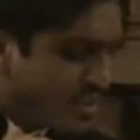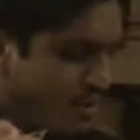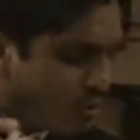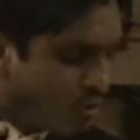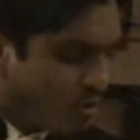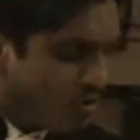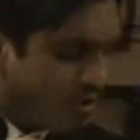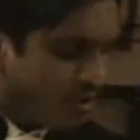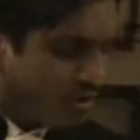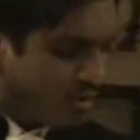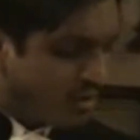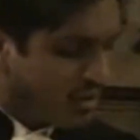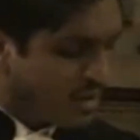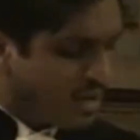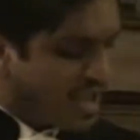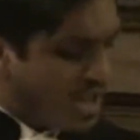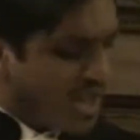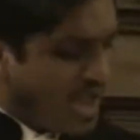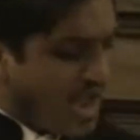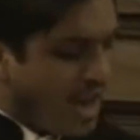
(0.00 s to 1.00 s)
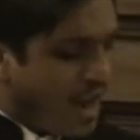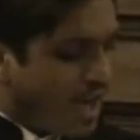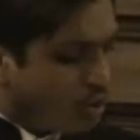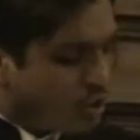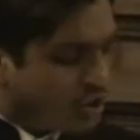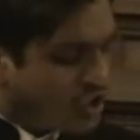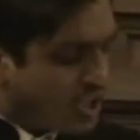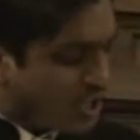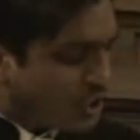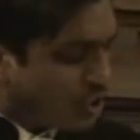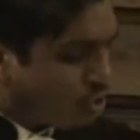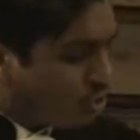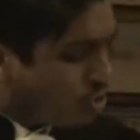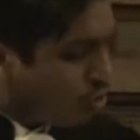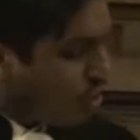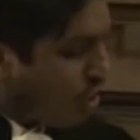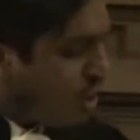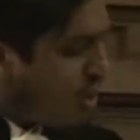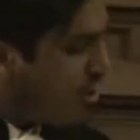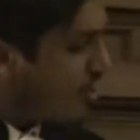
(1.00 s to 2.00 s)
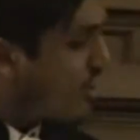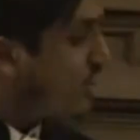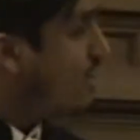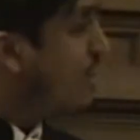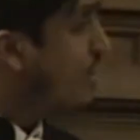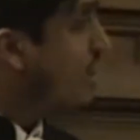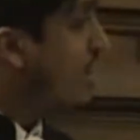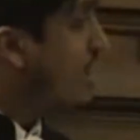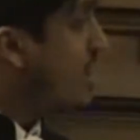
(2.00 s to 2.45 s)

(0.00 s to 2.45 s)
ces halls, à la recherche de drogue